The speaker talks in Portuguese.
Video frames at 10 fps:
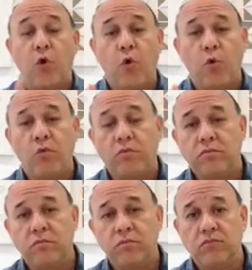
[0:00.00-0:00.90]

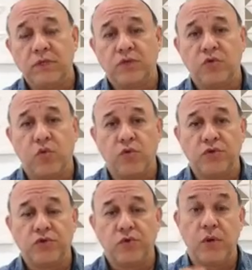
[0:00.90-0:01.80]
ou um
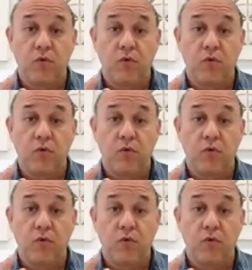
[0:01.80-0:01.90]
discurso,